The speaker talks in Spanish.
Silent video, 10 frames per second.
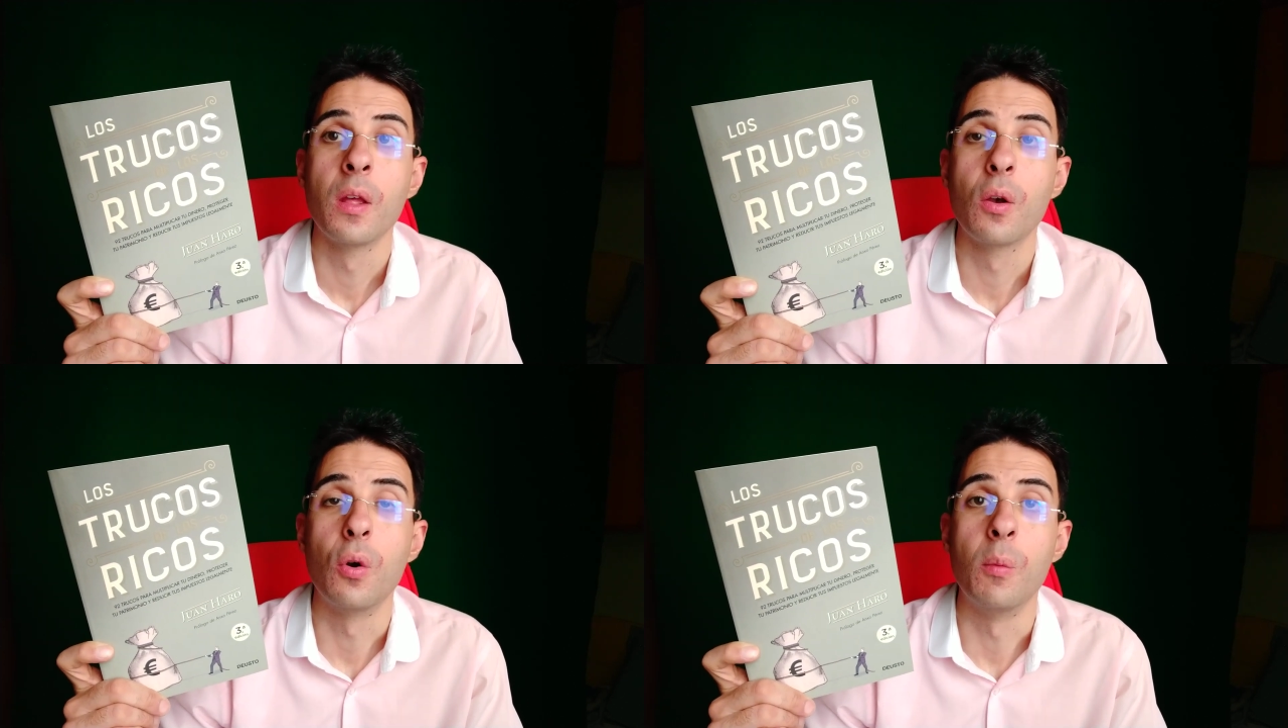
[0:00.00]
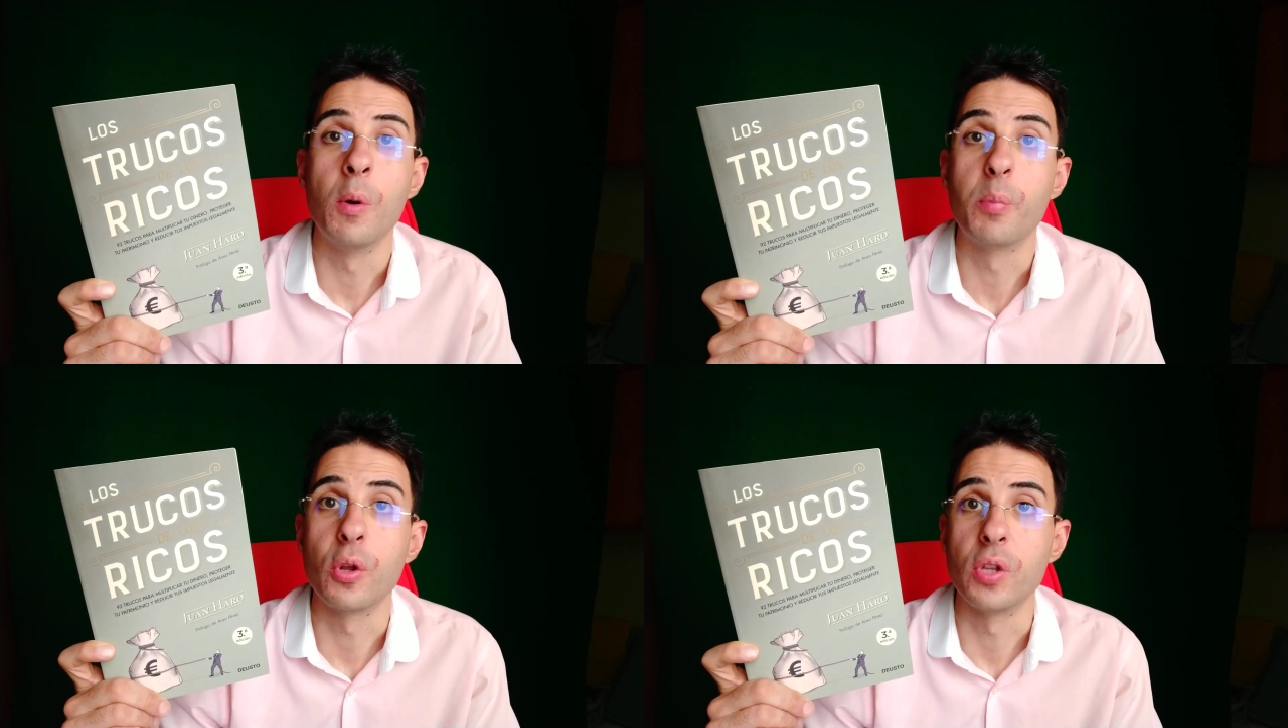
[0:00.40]

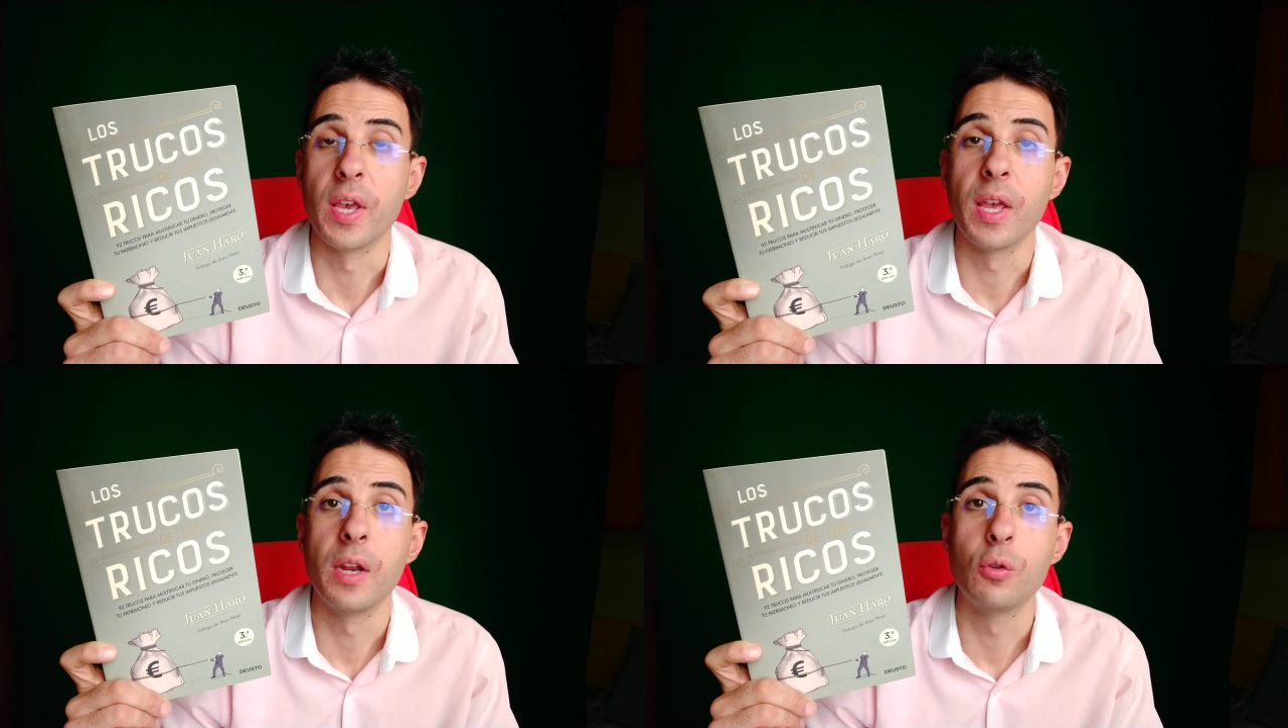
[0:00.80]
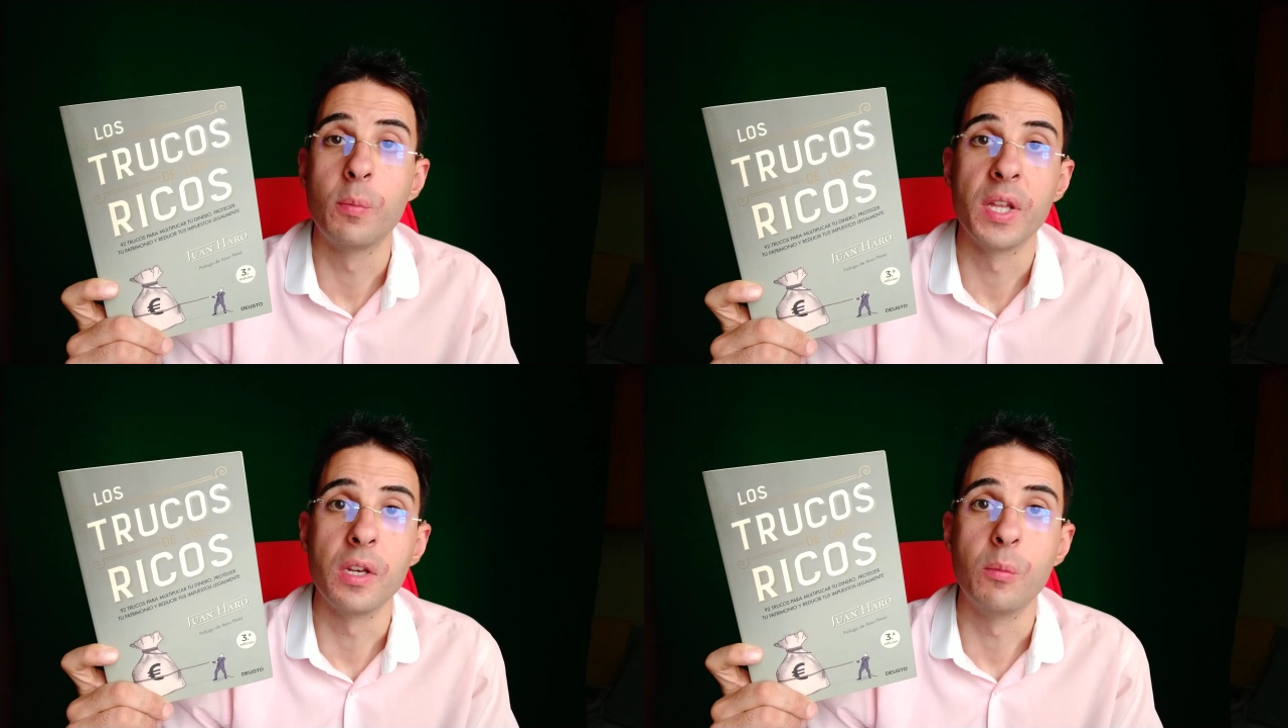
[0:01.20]
cómo proteger tu
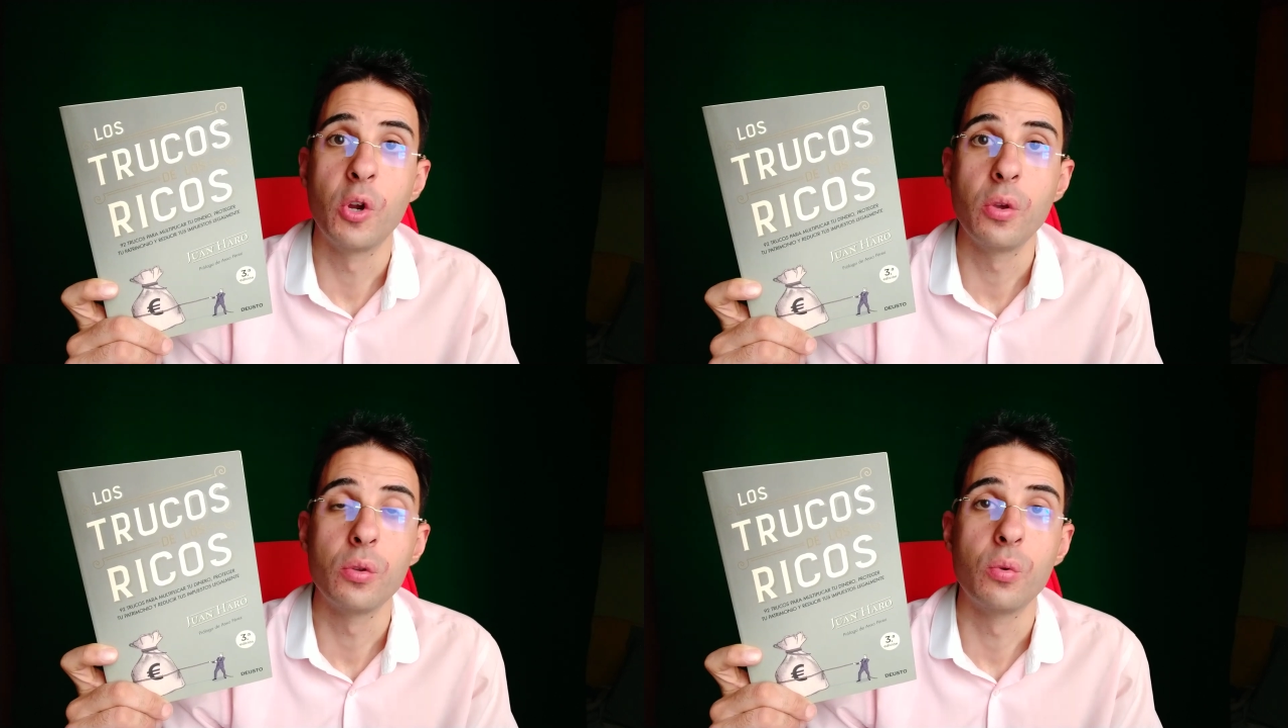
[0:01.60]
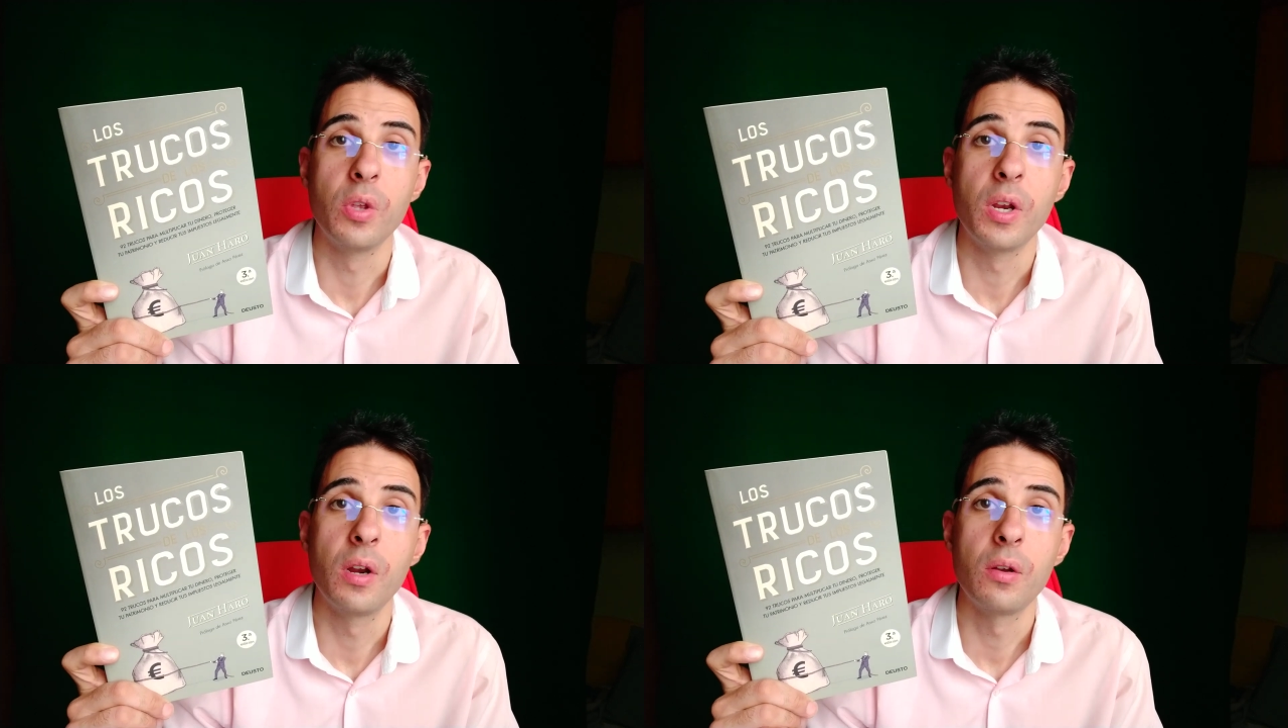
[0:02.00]
patrimonio y tu
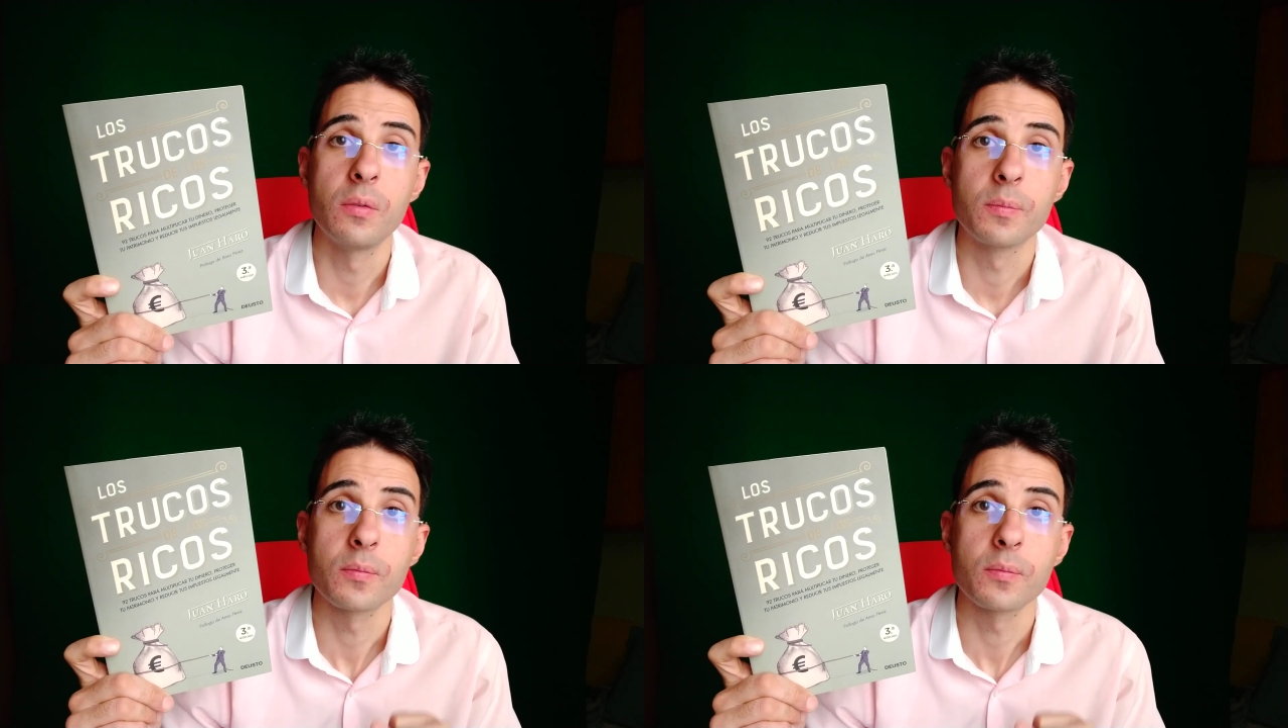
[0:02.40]
dinero